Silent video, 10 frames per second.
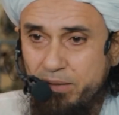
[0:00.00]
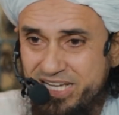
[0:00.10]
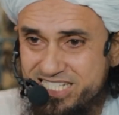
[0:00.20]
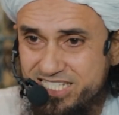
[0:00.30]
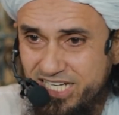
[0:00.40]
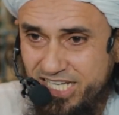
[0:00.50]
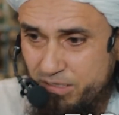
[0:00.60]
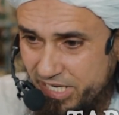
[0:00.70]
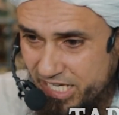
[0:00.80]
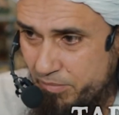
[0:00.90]
कि मैं
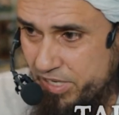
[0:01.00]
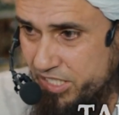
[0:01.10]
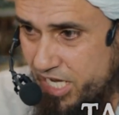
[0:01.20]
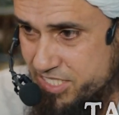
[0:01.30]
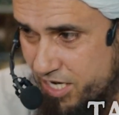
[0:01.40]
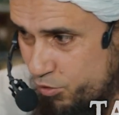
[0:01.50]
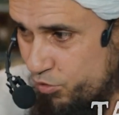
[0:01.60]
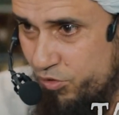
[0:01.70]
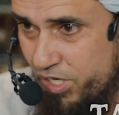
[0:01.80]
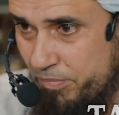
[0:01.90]
जलील बन के बर्दाश्त कर लूं
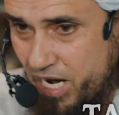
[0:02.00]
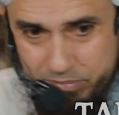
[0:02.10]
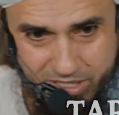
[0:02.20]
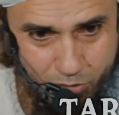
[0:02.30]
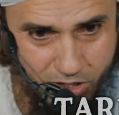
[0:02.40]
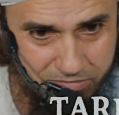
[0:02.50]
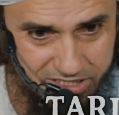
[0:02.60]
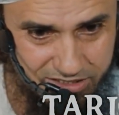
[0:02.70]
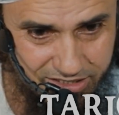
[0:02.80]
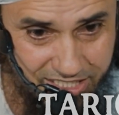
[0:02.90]
क्योंकि बाप की
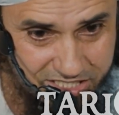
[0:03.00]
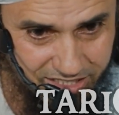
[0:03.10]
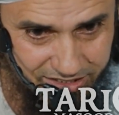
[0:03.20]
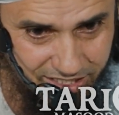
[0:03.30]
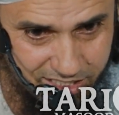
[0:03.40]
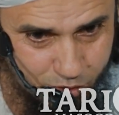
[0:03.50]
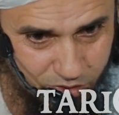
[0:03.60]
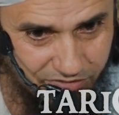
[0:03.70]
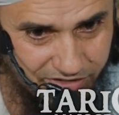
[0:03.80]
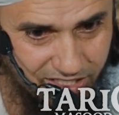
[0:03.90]
मोहब्बत नहीं चाहती कि
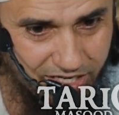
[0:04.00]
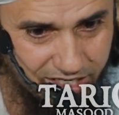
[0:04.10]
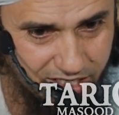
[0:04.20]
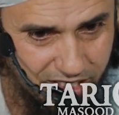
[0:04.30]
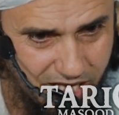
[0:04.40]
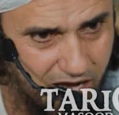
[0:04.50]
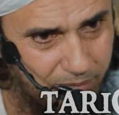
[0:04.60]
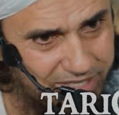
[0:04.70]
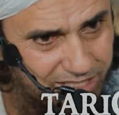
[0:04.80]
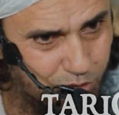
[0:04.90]
इसको दफन करे
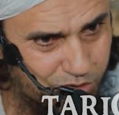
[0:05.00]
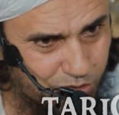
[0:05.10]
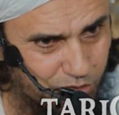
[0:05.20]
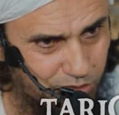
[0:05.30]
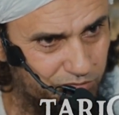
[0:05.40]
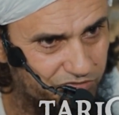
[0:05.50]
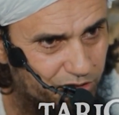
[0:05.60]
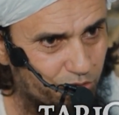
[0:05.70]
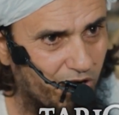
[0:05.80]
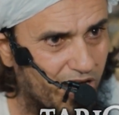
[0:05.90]
अम यदुसुहु
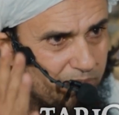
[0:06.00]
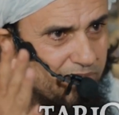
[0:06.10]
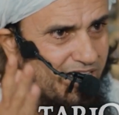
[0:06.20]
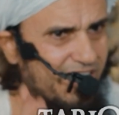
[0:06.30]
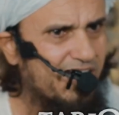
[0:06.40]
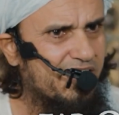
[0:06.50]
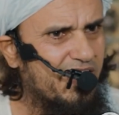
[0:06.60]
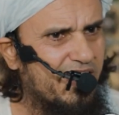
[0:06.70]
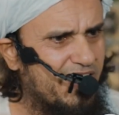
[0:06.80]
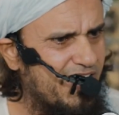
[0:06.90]
फिर तुराब
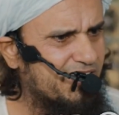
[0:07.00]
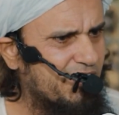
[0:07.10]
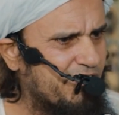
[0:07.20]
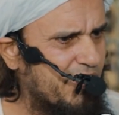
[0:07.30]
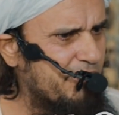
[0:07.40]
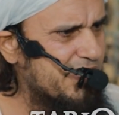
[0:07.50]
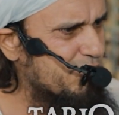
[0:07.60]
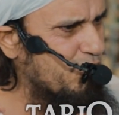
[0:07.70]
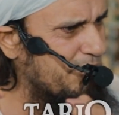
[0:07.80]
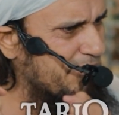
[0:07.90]
या एक दफा मैं
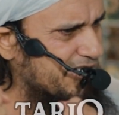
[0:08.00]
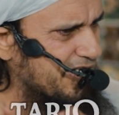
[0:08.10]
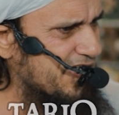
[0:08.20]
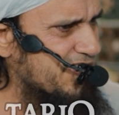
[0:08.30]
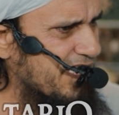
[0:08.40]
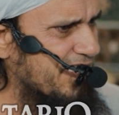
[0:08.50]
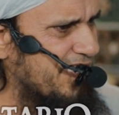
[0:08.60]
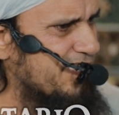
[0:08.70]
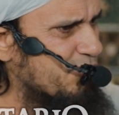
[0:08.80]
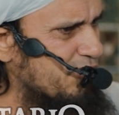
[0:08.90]
जुल्म बर्दाश्त
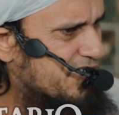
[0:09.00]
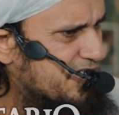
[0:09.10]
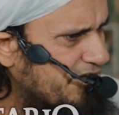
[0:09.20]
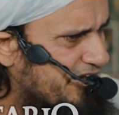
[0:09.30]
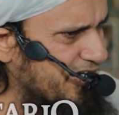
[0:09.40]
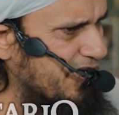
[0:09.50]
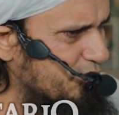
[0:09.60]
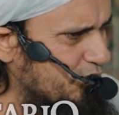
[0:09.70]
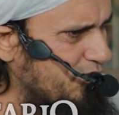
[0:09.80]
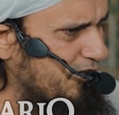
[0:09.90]
करके इसको दफन
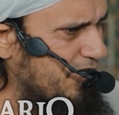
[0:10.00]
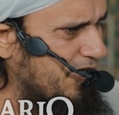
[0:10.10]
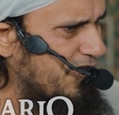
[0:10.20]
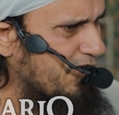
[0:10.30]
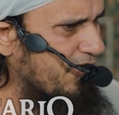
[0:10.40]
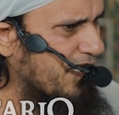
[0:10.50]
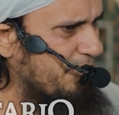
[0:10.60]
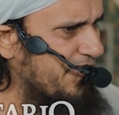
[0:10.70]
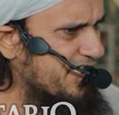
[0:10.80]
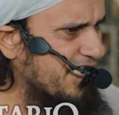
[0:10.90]
कर दूं और
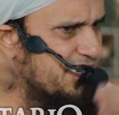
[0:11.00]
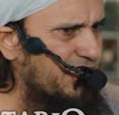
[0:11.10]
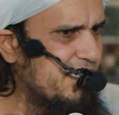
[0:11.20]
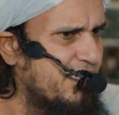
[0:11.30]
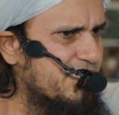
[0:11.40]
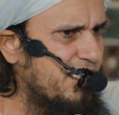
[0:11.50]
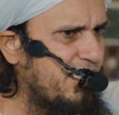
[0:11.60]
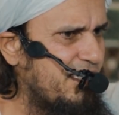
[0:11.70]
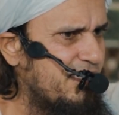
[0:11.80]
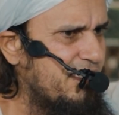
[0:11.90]
हमेशा की जिल्लत से
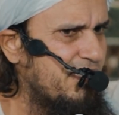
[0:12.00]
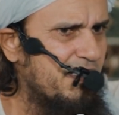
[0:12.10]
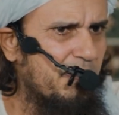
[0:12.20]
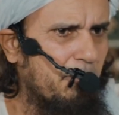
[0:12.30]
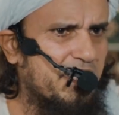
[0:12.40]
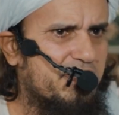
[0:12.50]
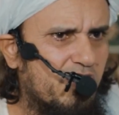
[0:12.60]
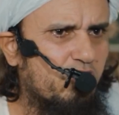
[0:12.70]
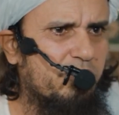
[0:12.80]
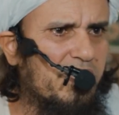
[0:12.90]
बच
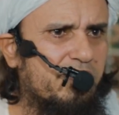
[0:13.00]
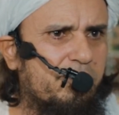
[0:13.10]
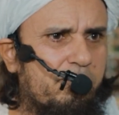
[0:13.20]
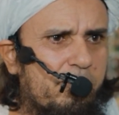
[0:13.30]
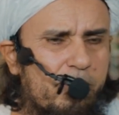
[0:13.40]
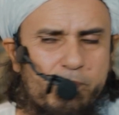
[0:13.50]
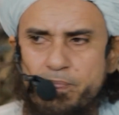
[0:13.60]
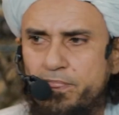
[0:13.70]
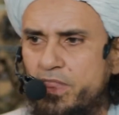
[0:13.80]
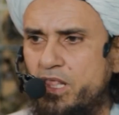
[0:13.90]
जाऊं मैं
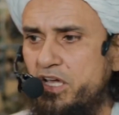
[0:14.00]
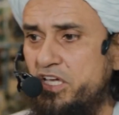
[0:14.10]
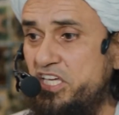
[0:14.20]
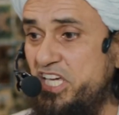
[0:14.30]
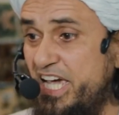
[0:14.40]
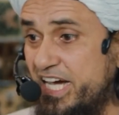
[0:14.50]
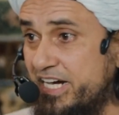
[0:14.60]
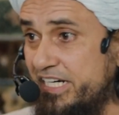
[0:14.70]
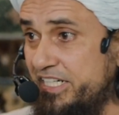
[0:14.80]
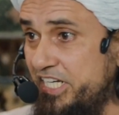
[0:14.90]
ये
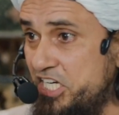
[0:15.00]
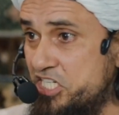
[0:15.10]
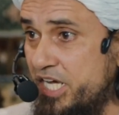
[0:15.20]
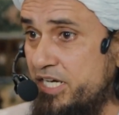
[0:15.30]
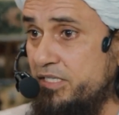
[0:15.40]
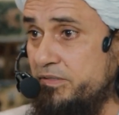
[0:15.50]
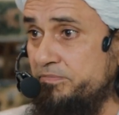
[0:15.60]
कंडीशन